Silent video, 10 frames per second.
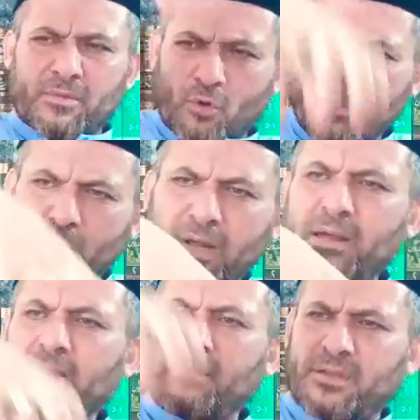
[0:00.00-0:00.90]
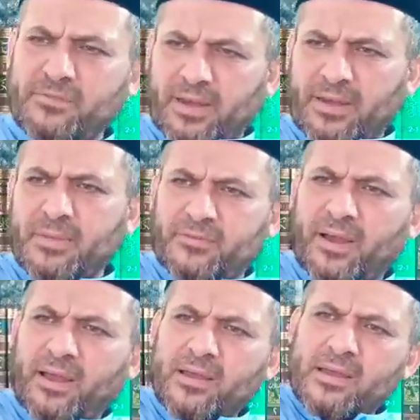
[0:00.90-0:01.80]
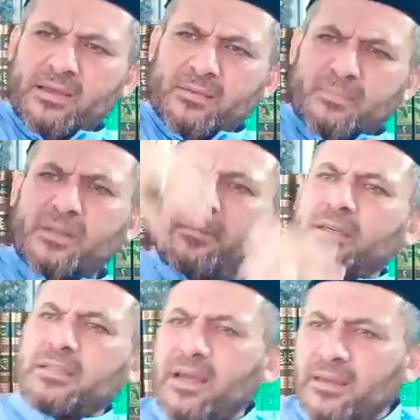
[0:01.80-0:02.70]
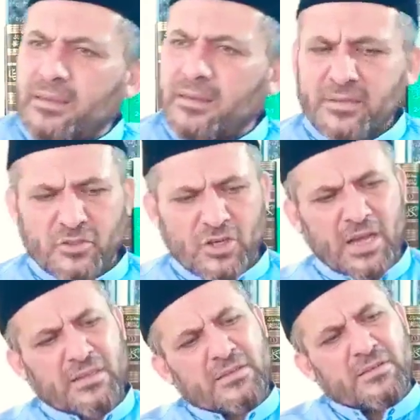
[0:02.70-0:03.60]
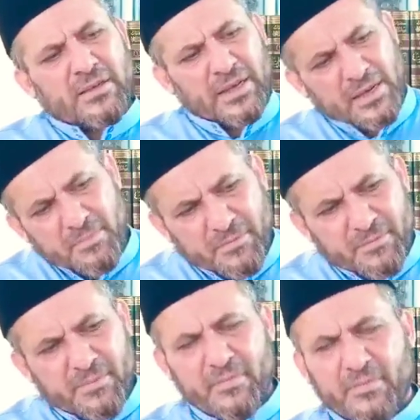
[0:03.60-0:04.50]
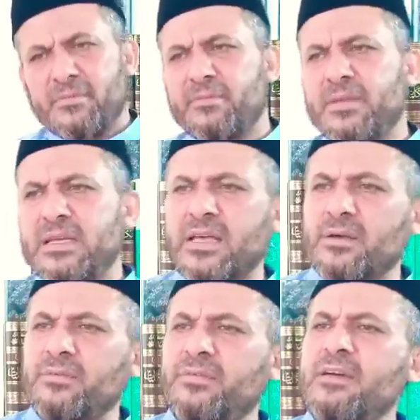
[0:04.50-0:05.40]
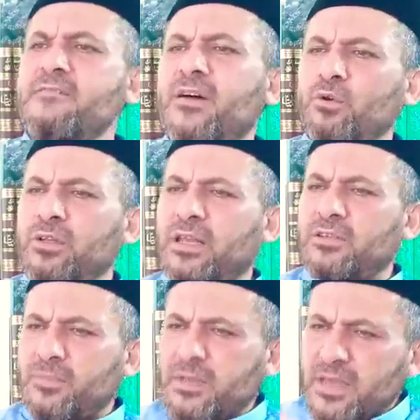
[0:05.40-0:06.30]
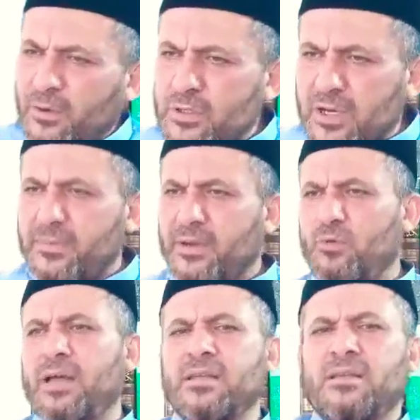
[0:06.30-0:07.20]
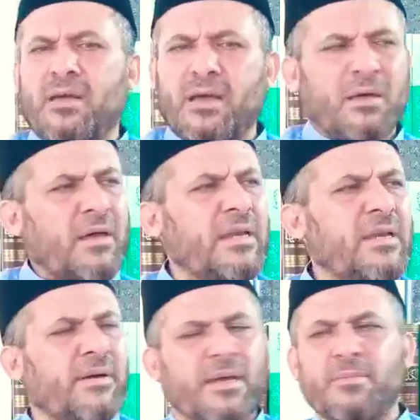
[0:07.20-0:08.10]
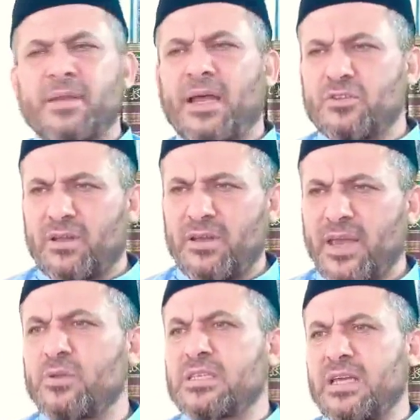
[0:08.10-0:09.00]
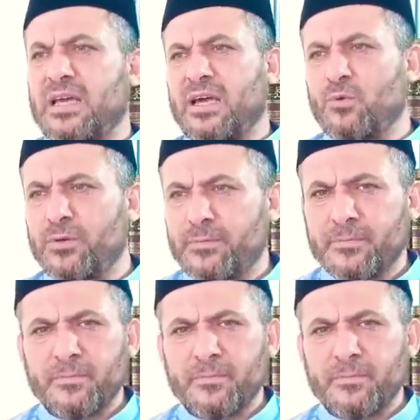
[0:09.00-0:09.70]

قنبلة مدفع مدفع مدفع ميدان جاءت إليهم من السقف فقتلت جميع الأسرة ماتوا عدد قريب من عشرة كانوا يتسحرون